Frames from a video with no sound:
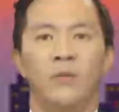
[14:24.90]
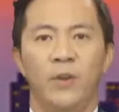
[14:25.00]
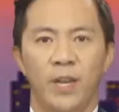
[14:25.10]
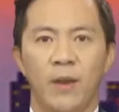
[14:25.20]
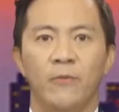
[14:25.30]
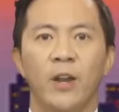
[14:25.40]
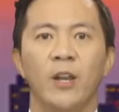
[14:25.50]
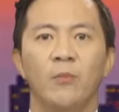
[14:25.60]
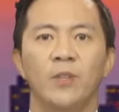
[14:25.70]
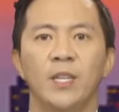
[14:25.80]
Việt Nam phát
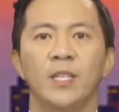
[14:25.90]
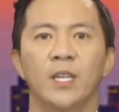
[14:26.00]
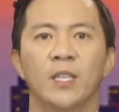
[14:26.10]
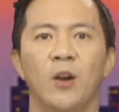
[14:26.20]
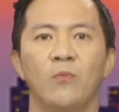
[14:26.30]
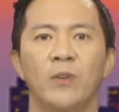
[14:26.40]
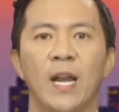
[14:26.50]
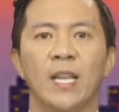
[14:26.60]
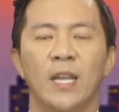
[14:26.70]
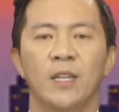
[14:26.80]
động chiến dịch không
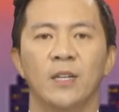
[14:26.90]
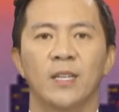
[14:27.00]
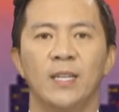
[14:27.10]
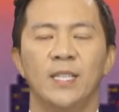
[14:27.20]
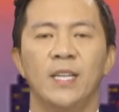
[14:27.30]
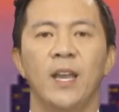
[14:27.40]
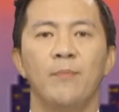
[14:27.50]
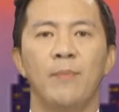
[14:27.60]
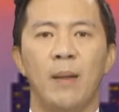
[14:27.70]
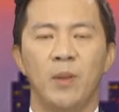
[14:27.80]
rác thải nhựa tại SEA
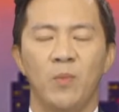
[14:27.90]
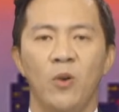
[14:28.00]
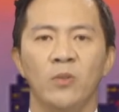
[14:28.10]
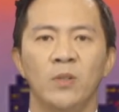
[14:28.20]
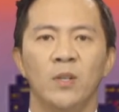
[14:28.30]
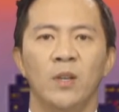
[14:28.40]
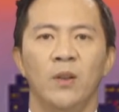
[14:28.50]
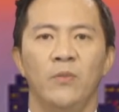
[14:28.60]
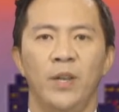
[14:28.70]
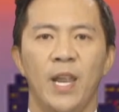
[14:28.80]
Games 31.
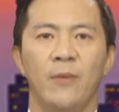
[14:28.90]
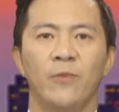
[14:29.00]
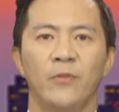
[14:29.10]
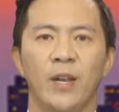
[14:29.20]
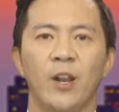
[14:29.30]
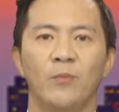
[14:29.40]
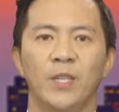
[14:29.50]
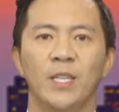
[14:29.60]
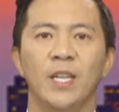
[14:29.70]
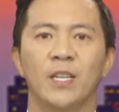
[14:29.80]
Việt Nam vừa phát động
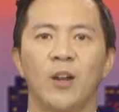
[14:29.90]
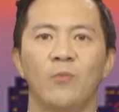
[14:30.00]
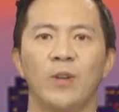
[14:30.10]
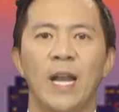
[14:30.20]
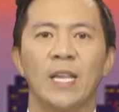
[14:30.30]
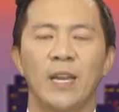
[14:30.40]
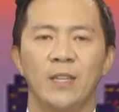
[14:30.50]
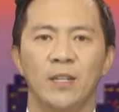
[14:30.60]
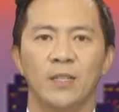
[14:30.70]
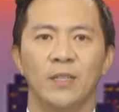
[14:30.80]
chiến dịch không rác thải
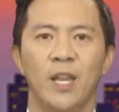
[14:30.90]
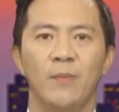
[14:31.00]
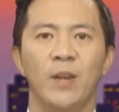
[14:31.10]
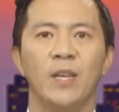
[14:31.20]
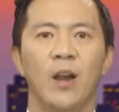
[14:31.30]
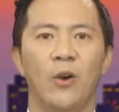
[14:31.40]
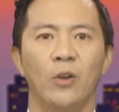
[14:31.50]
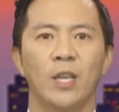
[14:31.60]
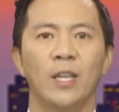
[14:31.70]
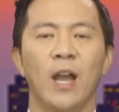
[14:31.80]
nhựa để biến Đại
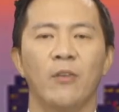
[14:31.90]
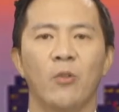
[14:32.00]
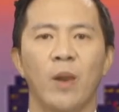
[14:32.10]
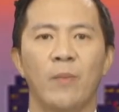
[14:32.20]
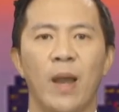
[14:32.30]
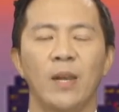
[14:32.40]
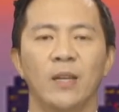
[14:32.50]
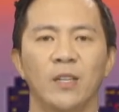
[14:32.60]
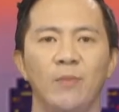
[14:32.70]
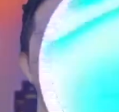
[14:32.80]
hội Thể thao Đông Nam Á lần thứ